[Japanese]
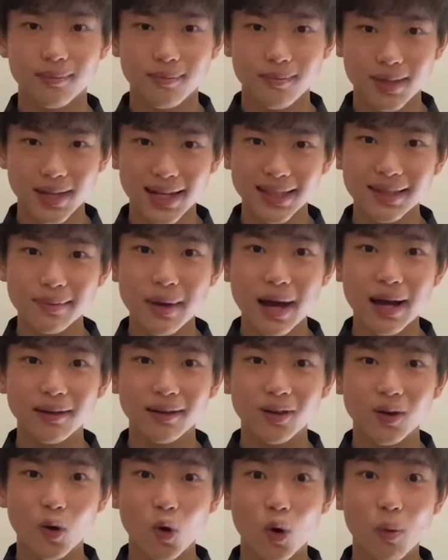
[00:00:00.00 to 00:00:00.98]
皆
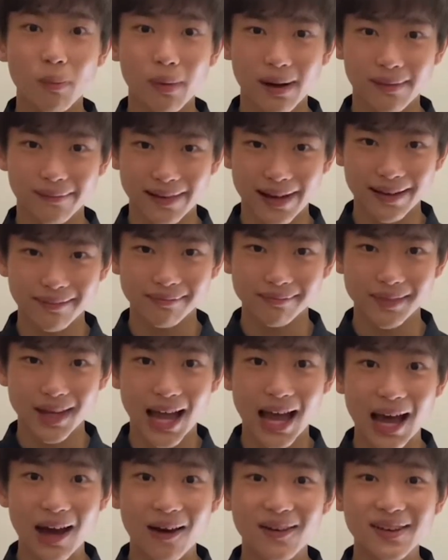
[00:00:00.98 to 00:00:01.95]
様、こんばんは。
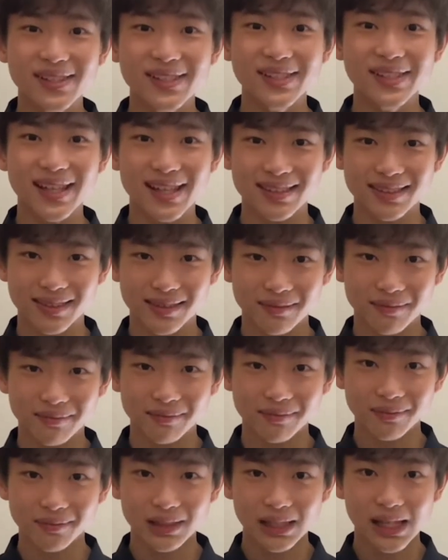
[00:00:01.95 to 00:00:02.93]
青いしんです。
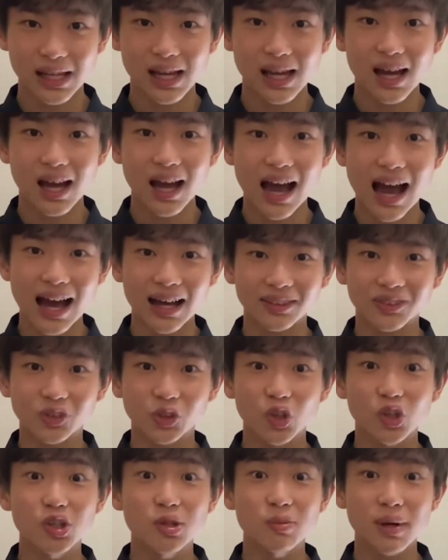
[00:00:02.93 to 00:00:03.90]
あっ
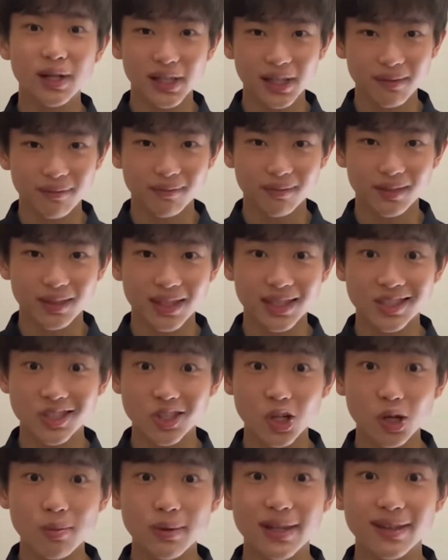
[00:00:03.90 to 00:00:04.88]
という間に
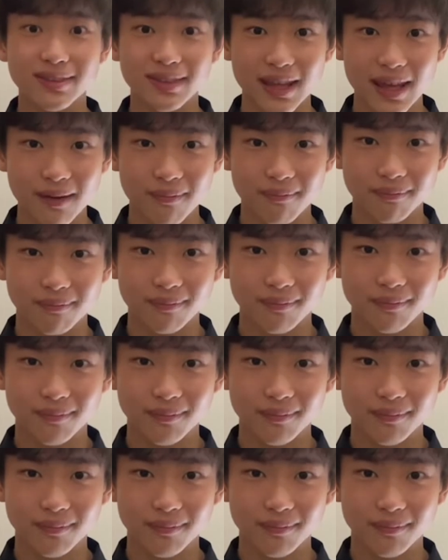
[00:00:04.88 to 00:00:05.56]
日曜日ですね。